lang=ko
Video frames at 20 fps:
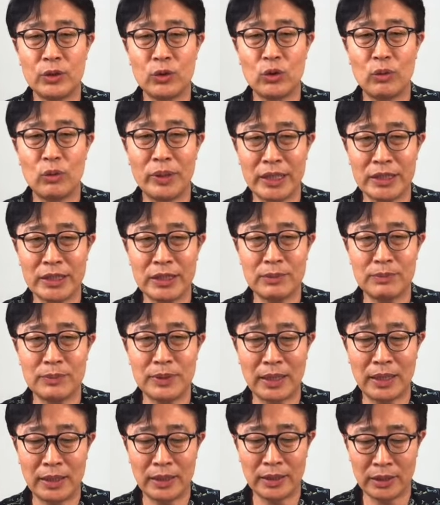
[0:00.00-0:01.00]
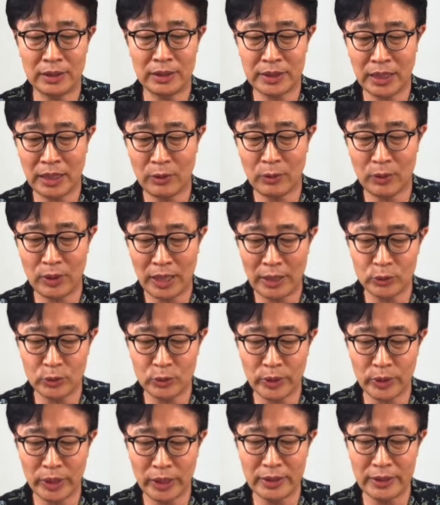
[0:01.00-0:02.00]
선고받았습니다. 그래서 사월
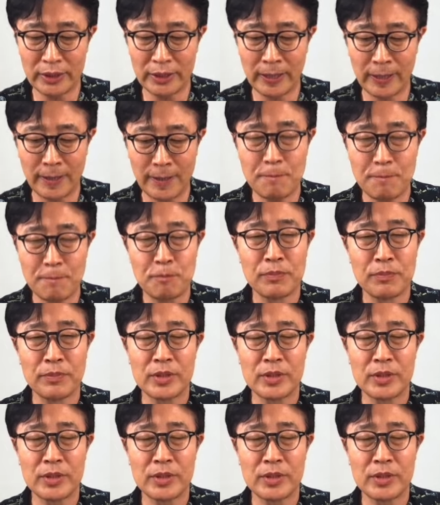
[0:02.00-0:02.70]
항소를 했는데